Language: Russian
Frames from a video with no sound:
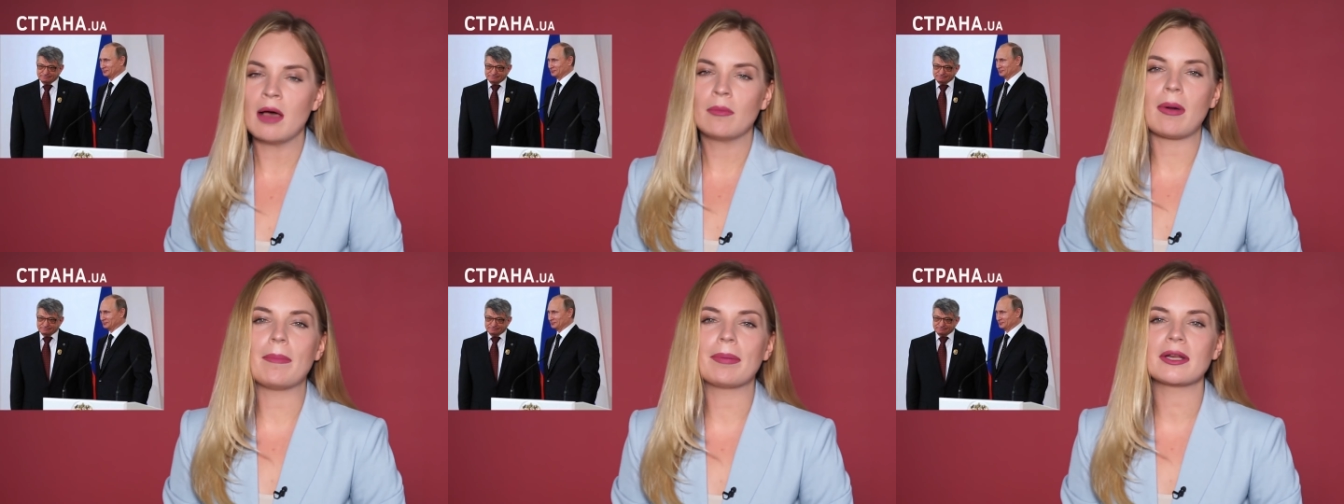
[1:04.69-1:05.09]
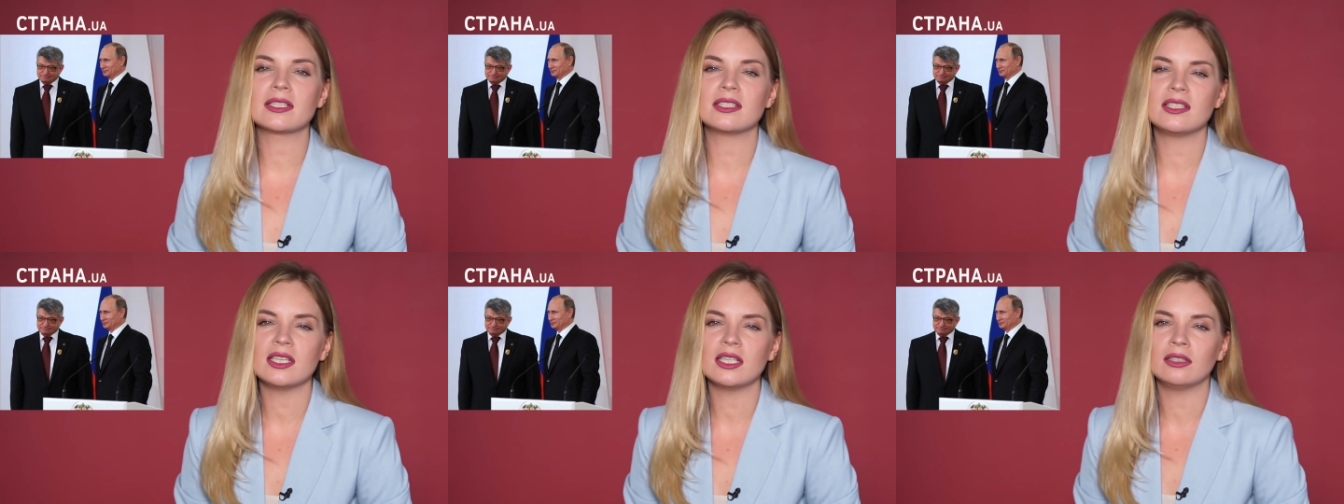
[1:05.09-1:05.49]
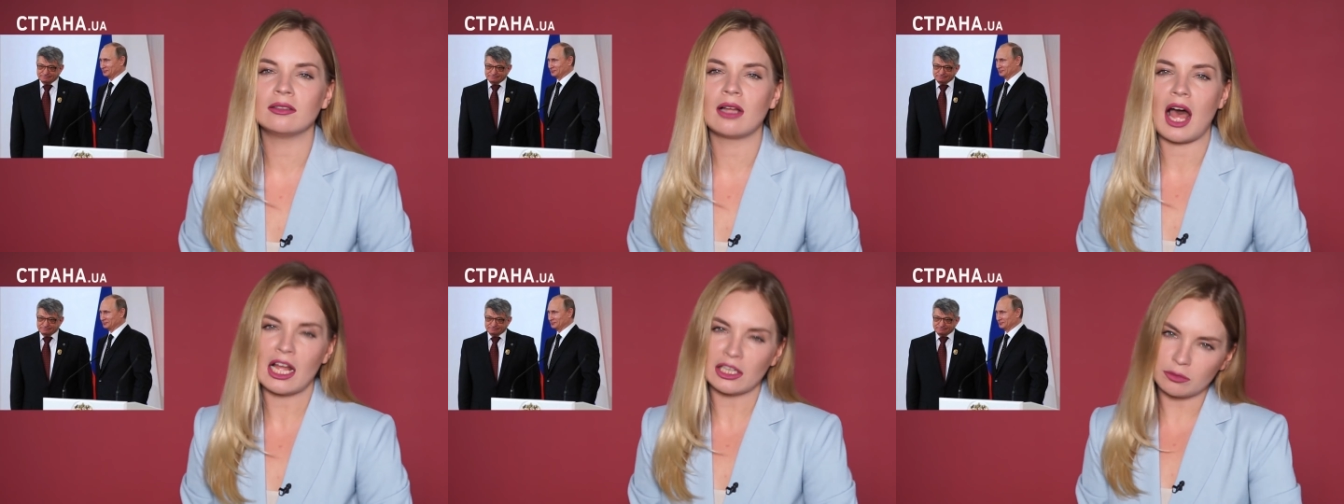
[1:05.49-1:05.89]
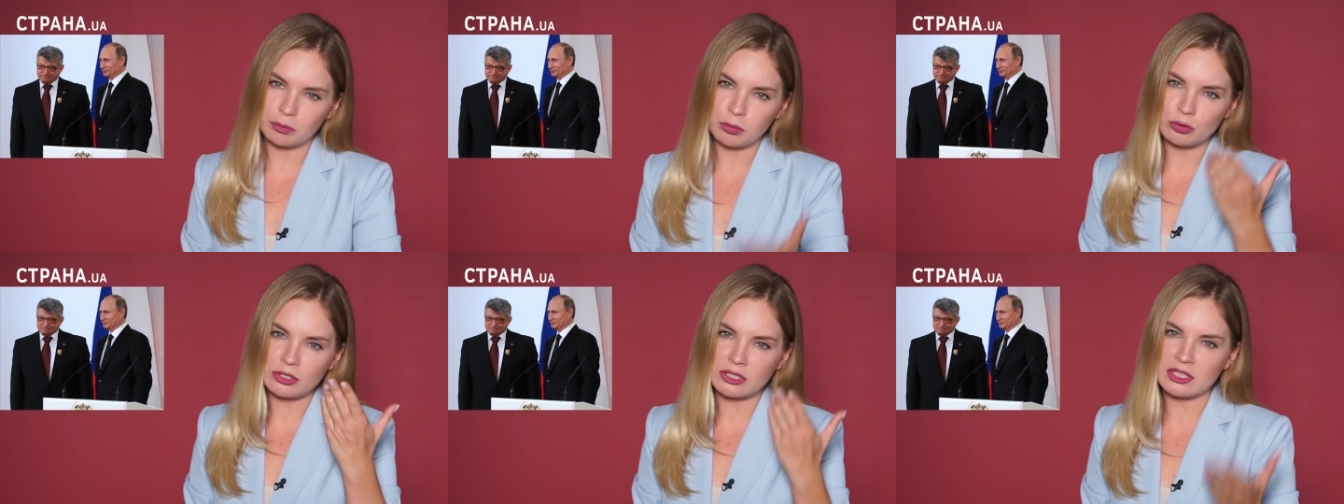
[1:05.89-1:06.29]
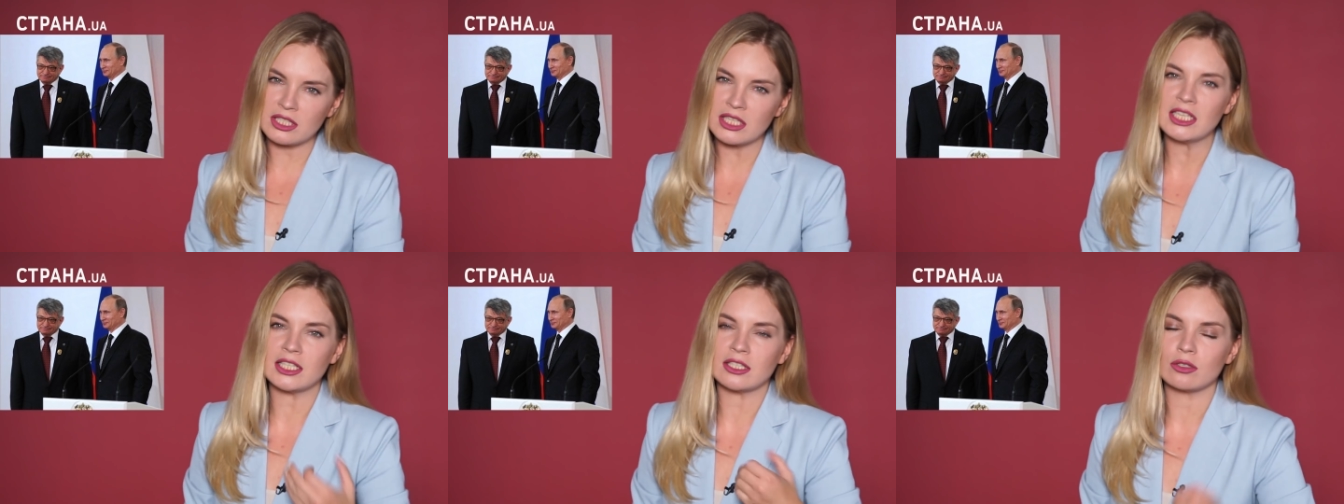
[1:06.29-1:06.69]
попросил
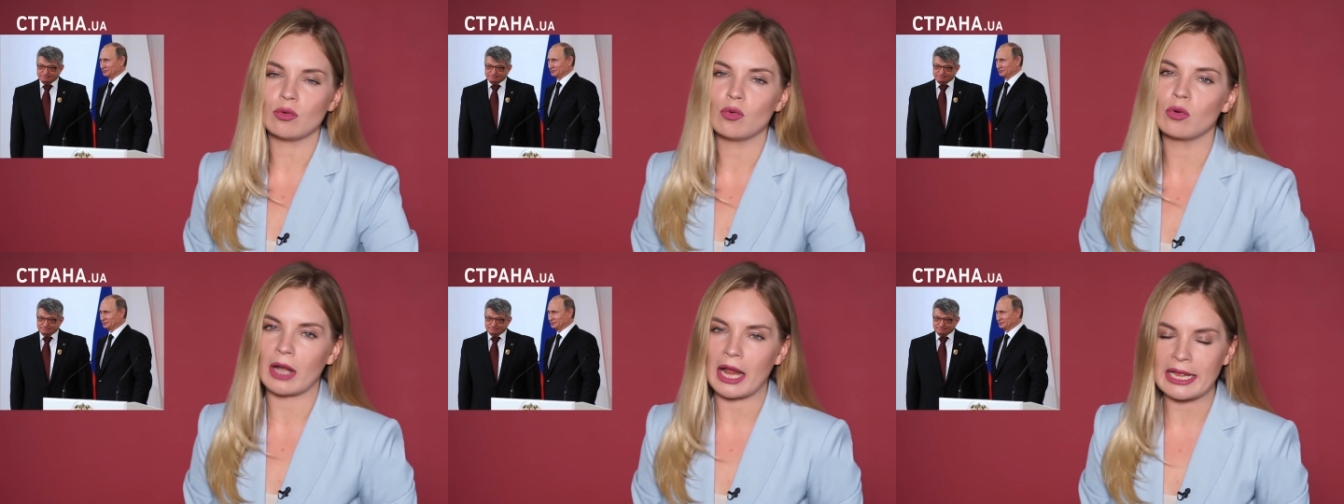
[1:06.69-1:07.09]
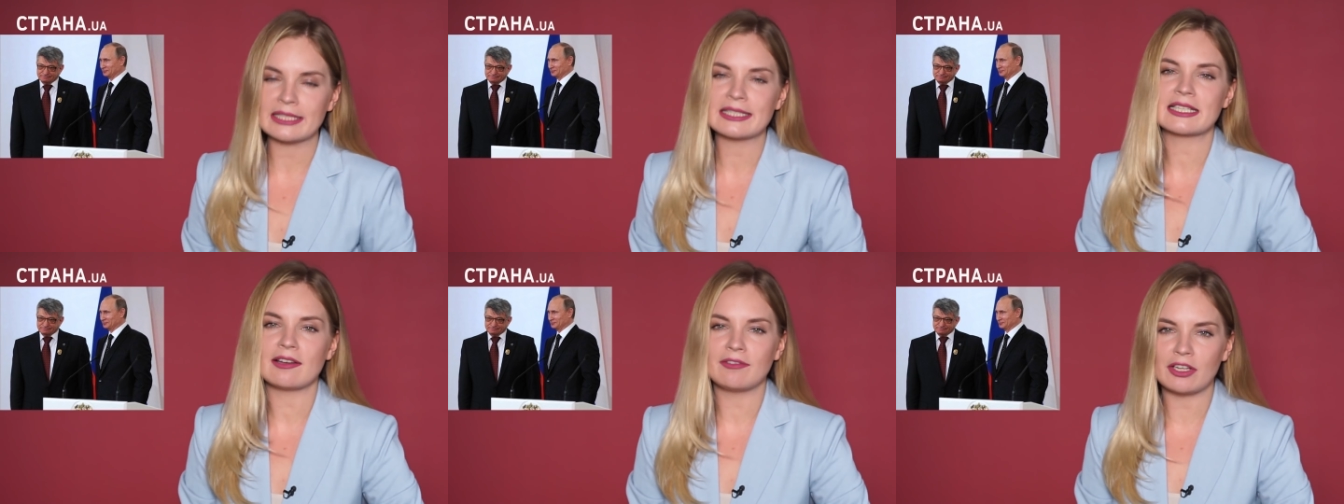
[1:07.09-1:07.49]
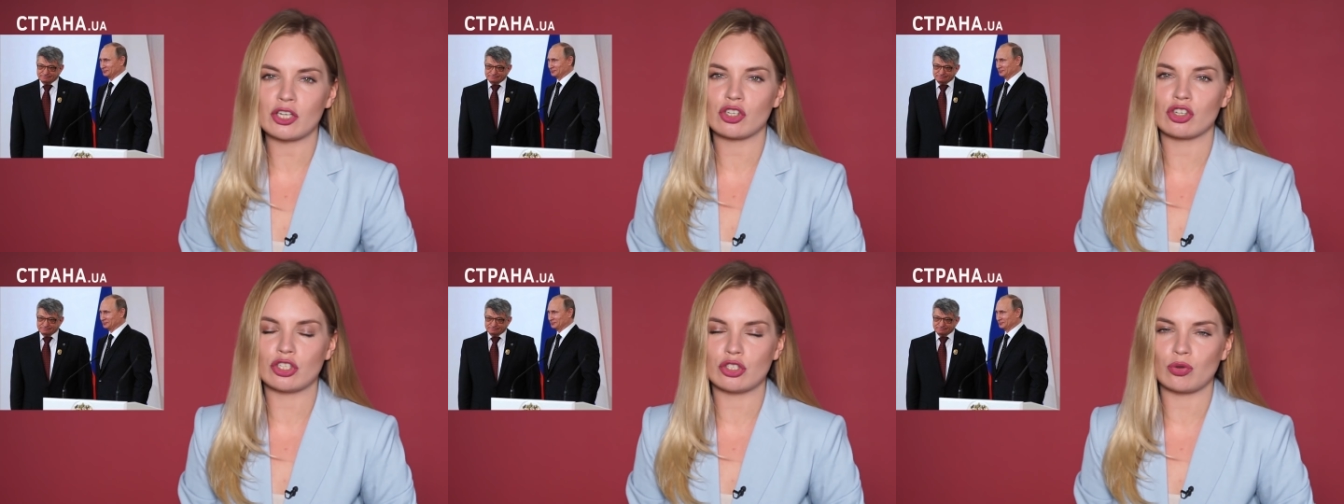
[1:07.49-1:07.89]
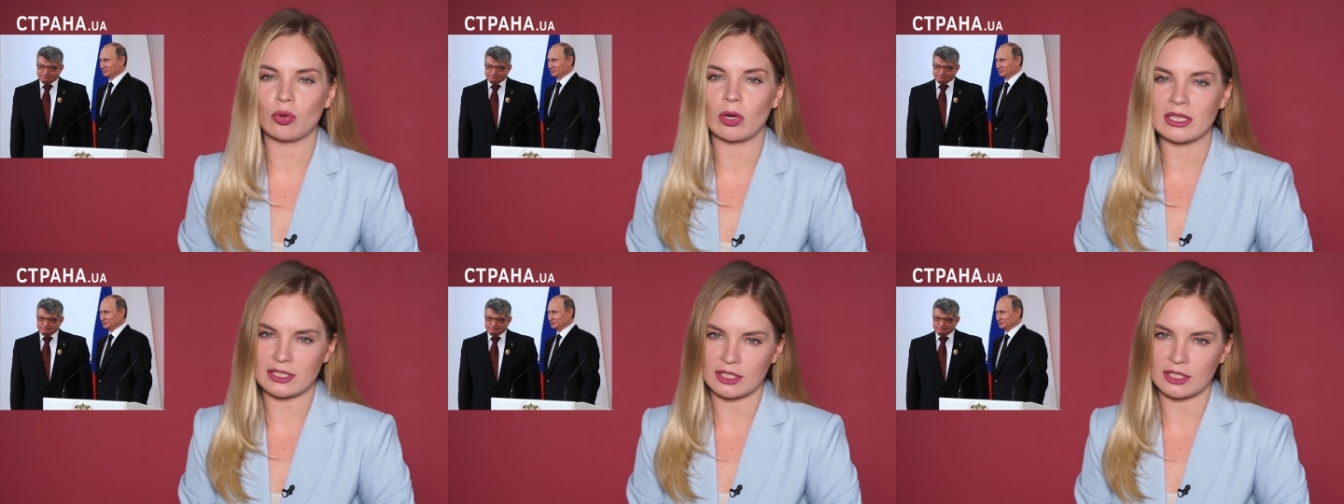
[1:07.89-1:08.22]
отпустить украинского режиссера